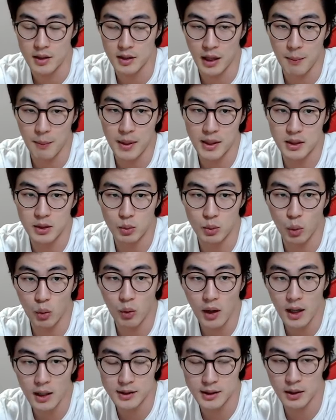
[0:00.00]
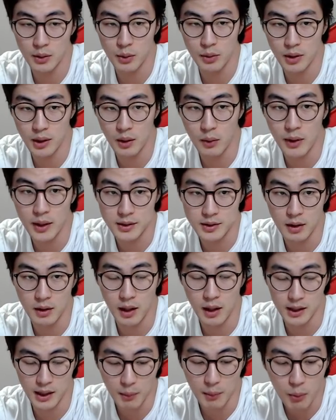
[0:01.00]
이제 단백질 동화 작용이라고 해서
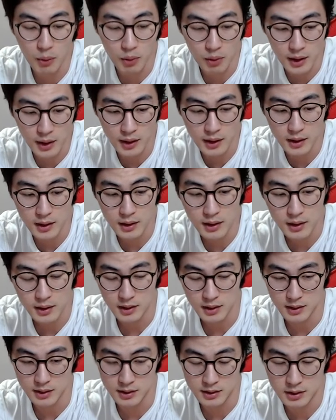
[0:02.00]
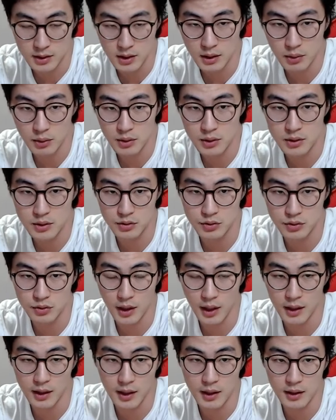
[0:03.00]
아나볼릭. 미시가? 이제 스테로이드 중에
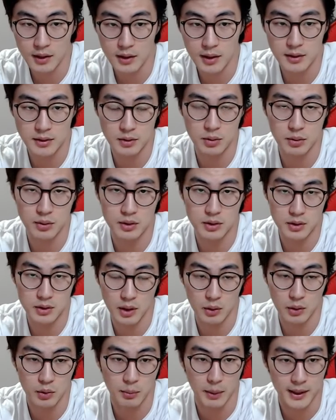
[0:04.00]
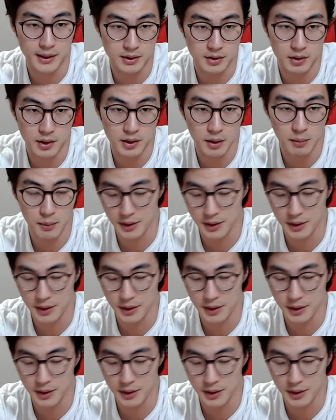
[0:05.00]
하나인 테스토스테론 많이 썼단